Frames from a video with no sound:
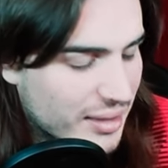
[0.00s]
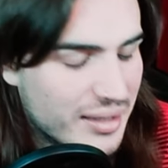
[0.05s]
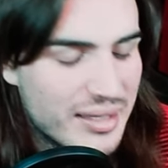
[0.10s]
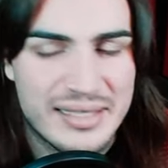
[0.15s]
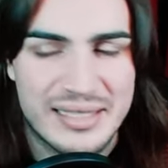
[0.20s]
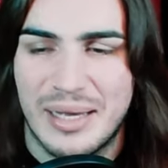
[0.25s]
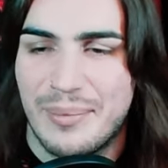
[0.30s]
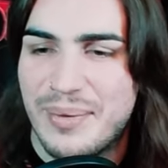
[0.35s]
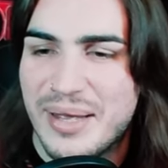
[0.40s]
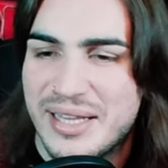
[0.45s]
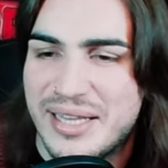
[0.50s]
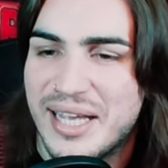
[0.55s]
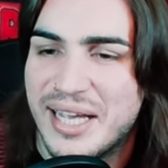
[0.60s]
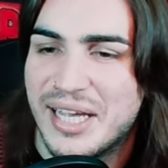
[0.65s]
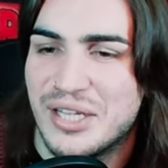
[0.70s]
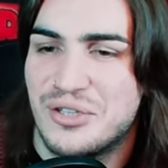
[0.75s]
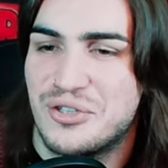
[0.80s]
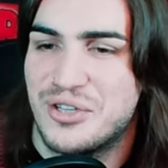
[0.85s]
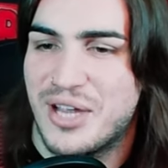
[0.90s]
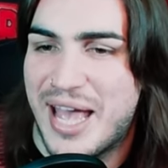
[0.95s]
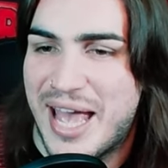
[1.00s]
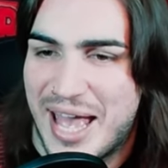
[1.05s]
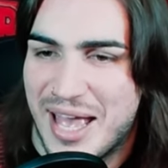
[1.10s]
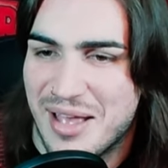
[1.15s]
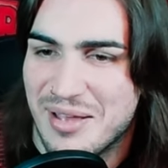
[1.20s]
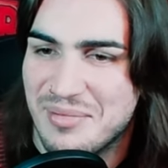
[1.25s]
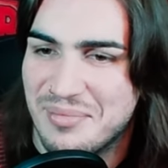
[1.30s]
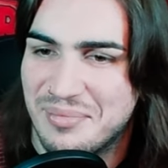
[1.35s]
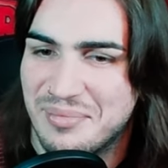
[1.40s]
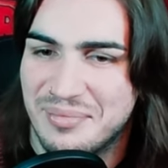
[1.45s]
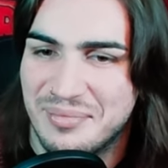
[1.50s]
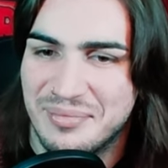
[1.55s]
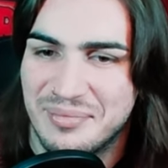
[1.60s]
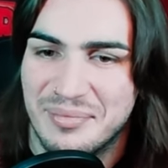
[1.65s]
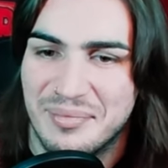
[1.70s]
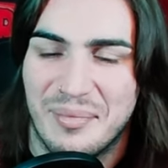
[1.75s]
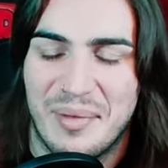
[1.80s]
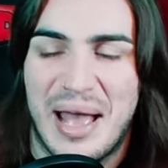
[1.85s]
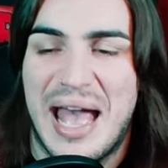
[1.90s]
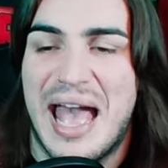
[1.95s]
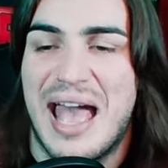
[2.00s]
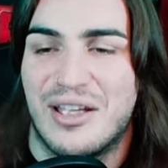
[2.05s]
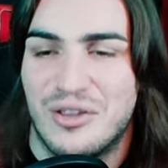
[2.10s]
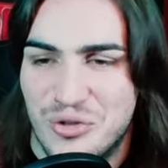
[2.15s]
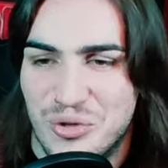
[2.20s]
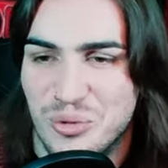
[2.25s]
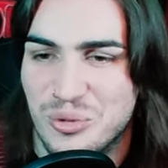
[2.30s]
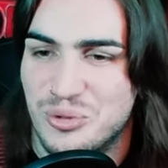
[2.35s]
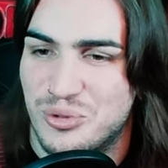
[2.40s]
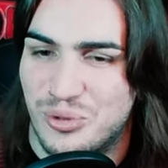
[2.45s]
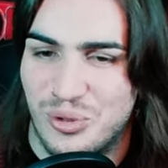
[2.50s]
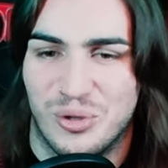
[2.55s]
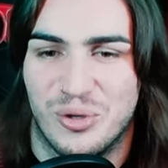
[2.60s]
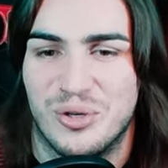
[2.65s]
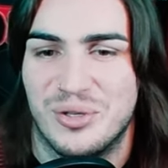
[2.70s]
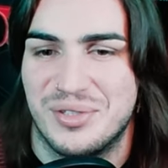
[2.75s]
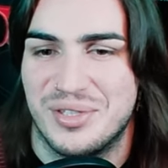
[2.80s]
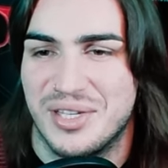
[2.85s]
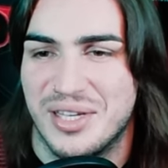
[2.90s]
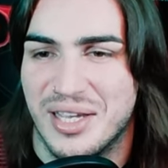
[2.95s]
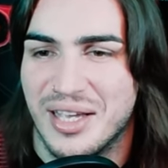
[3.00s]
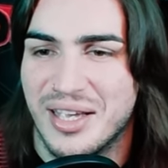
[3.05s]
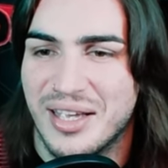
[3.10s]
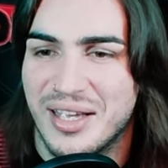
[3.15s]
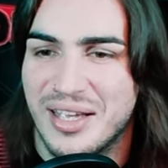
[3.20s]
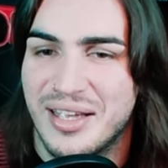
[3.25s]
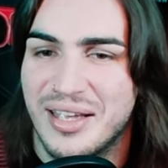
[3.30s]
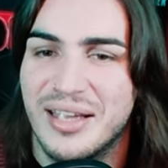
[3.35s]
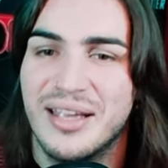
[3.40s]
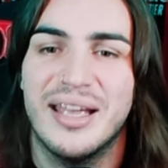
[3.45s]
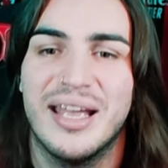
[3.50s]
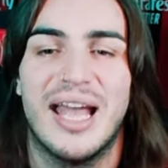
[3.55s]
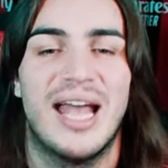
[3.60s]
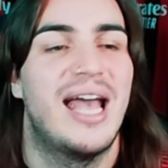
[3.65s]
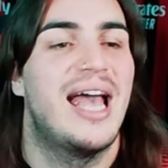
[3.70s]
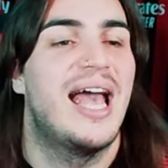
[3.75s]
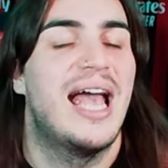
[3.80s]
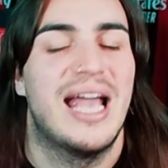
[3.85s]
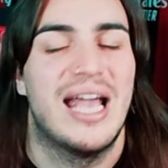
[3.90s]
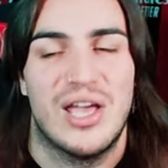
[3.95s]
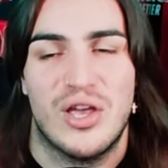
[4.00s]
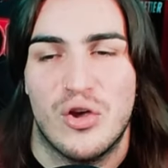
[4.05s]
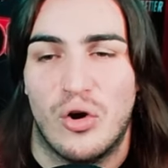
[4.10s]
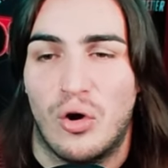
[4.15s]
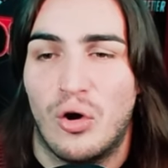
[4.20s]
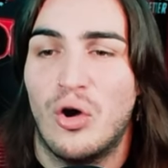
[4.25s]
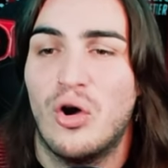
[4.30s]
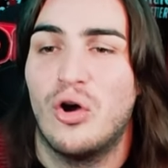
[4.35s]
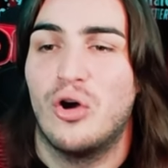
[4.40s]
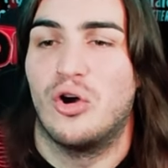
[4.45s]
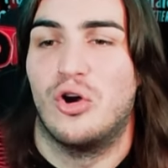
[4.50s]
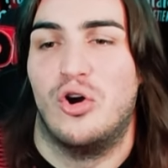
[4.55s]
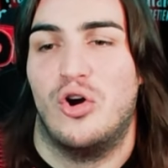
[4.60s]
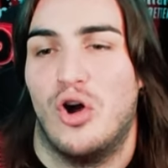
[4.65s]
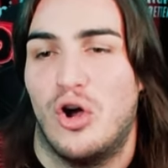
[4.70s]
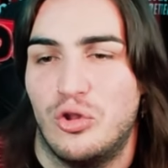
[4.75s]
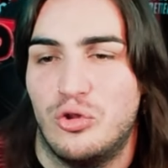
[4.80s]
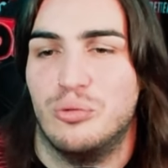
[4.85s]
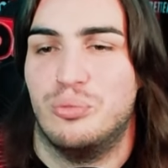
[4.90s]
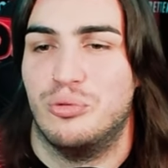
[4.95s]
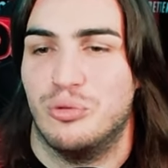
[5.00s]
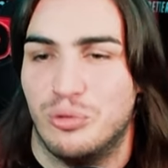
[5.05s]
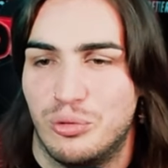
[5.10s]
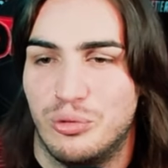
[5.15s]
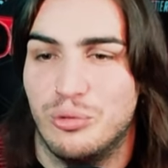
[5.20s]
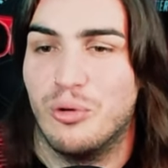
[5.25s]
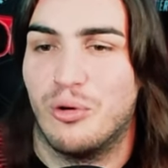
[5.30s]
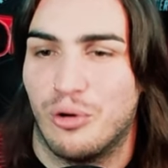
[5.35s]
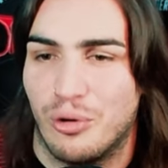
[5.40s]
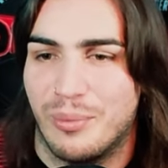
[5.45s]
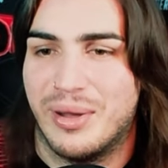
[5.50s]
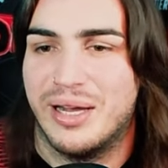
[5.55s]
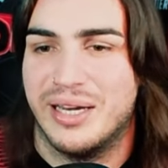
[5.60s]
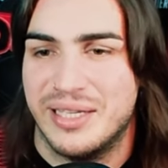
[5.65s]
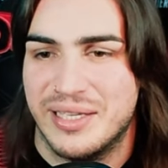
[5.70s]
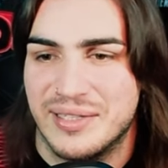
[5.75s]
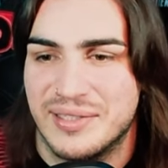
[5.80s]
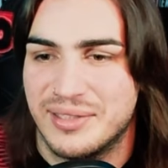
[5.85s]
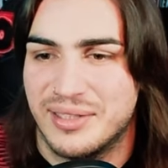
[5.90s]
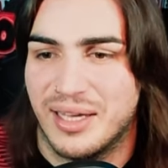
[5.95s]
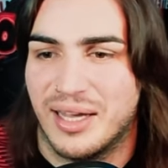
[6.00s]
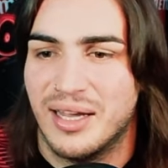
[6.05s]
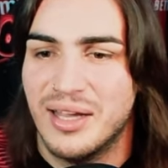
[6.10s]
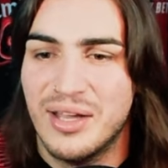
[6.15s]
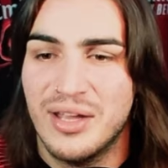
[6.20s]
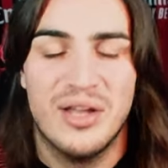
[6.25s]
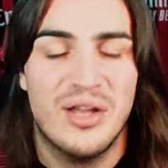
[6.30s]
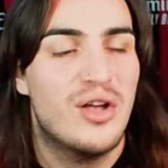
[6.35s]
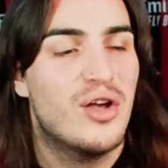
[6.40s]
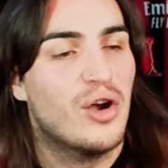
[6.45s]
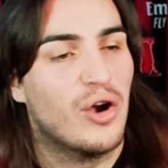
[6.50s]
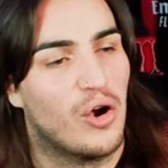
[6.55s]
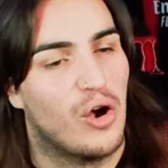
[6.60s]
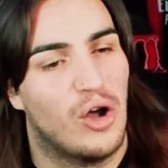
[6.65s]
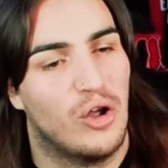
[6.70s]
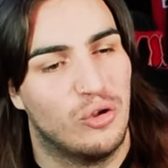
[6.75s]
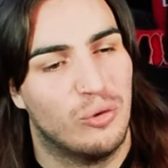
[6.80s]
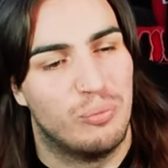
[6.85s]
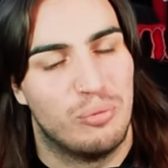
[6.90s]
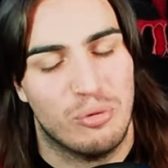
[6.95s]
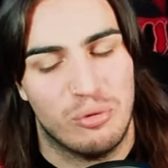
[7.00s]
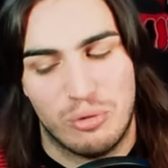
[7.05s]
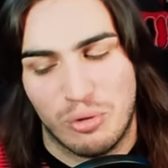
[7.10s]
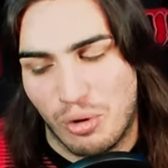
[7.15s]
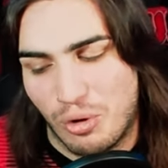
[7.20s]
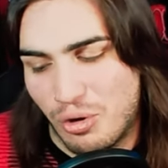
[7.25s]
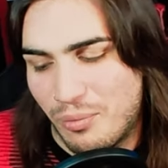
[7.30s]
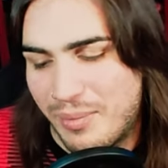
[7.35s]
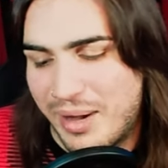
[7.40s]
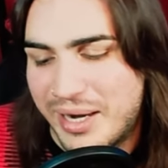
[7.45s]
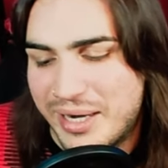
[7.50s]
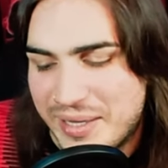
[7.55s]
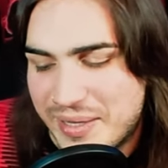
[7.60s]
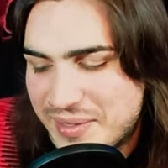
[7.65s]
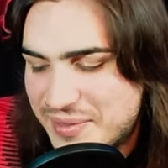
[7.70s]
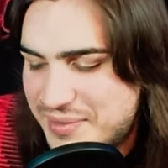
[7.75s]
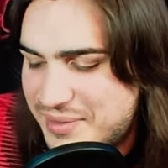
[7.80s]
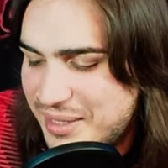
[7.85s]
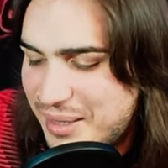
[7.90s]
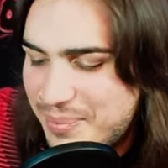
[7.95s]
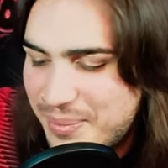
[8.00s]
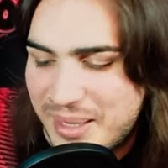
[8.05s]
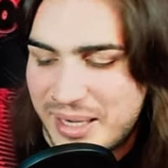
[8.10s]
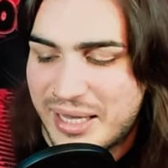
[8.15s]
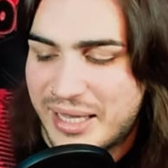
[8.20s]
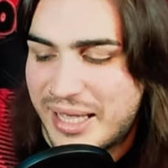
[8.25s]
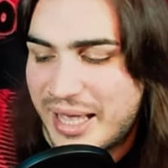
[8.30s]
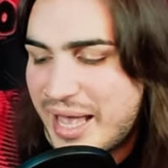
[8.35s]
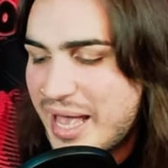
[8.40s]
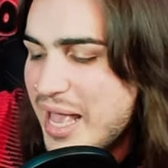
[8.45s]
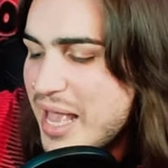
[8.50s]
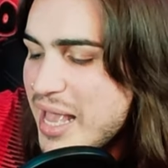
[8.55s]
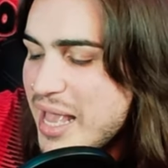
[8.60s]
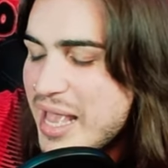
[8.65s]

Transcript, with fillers: Sapete che c'è? È giusto così e io godo più di un romanista. Godo più di un romanista perché